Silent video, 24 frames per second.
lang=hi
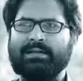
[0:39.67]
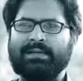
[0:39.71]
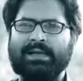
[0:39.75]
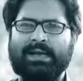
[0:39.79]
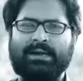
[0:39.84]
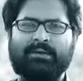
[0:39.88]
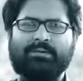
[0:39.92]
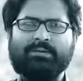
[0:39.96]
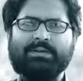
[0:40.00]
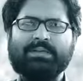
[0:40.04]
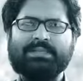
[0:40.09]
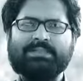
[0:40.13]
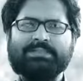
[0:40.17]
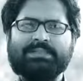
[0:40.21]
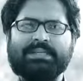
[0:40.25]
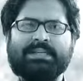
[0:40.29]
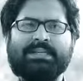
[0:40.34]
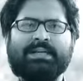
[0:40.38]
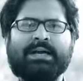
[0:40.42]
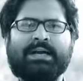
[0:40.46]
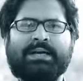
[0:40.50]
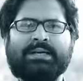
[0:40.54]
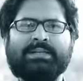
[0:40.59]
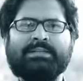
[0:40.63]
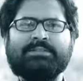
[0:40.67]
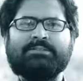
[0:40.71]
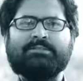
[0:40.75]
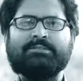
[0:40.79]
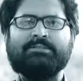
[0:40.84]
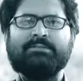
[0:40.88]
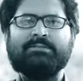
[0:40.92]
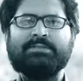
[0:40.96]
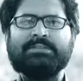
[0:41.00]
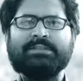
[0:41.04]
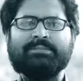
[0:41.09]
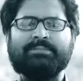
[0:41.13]
गांव के सरकारी
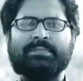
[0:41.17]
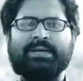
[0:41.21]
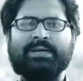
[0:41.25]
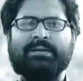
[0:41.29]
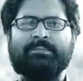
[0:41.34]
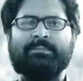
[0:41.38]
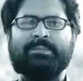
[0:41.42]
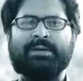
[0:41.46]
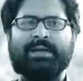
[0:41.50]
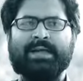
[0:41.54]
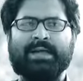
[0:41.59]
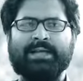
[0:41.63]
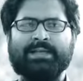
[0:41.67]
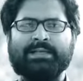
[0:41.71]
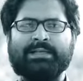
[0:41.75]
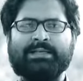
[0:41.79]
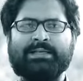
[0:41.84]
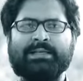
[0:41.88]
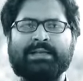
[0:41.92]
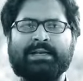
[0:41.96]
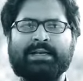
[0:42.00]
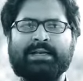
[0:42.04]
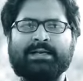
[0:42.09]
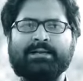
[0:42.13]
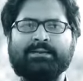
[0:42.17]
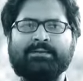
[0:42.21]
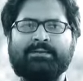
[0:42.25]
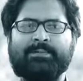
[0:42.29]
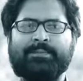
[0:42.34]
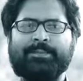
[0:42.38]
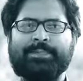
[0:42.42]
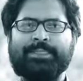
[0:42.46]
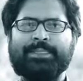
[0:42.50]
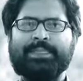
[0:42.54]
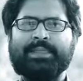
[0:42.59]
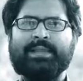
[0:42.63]
स्कूल से मैंने पढ़ाई किया
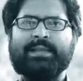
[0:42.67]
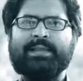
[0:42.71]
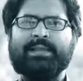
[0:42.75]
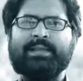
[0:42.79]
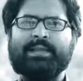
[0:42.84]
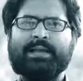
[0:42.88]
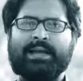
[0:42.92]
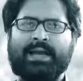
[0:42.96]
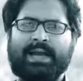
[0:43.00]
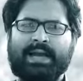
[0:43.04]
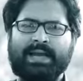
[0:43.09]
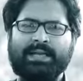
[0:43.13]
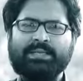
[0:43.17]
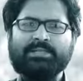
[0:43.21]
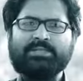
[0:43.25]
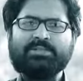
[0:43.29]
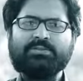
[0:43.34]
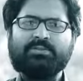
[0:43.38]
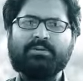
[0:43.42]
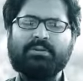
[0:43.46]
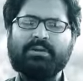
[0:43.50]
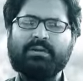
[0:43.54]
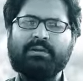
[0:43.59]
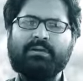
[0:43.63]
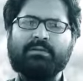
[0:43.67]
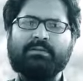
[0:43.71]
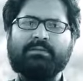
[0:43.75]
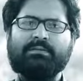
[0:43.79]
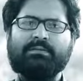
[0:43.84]
हाई स्कूल